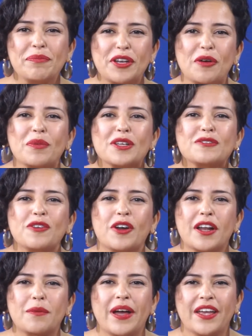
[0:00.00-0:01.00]
Mi nombre es Flor
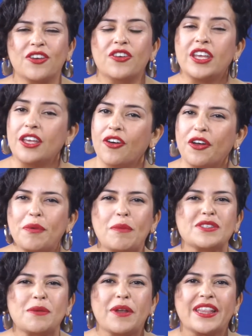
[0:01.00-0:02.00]
Arballo y hoy
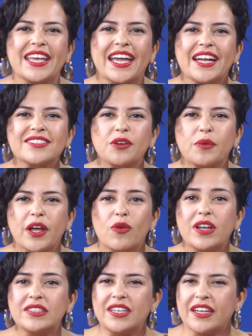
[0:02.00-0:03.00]
vamos a platicar sobre
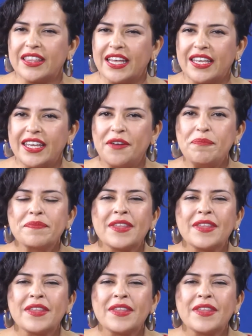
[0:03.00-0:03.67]
una estrategia